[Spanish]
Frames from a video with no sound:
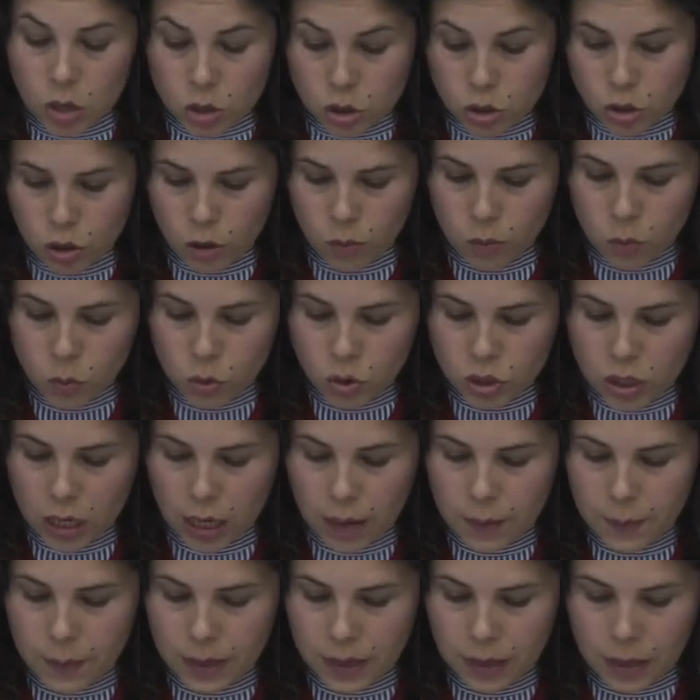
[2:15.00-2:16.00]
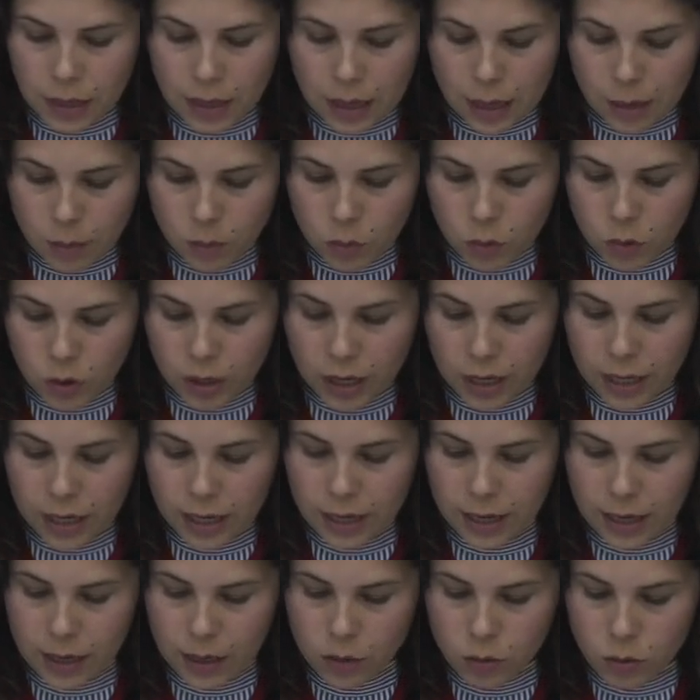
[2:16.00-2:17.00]
Son muchas las,
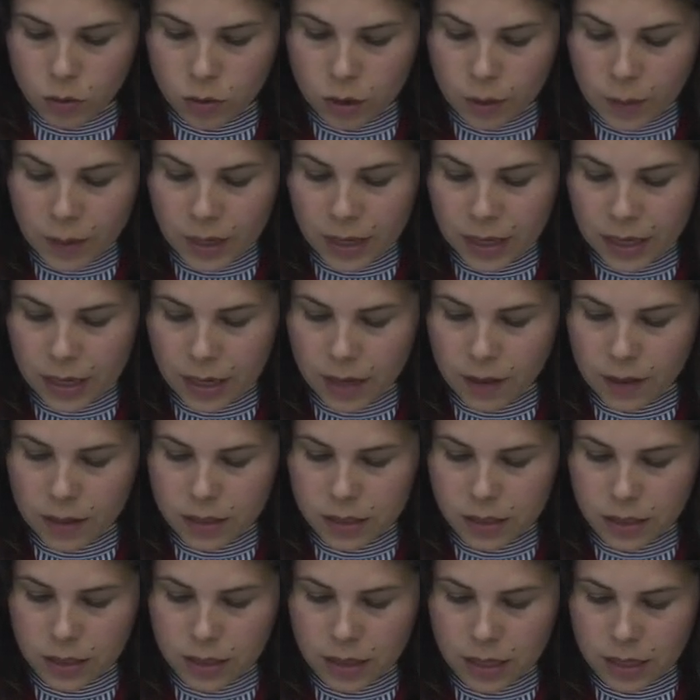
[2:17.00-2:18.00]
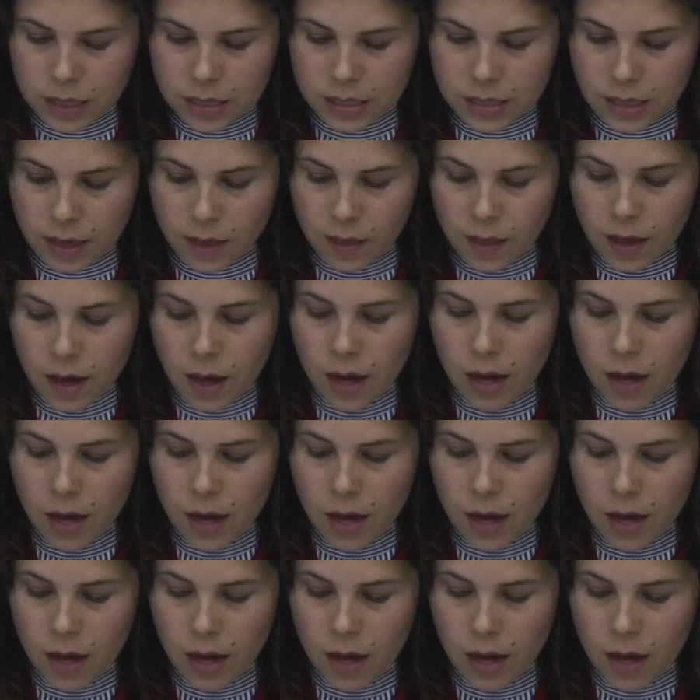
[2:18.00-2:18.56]
mujeres que de una manera desinteresada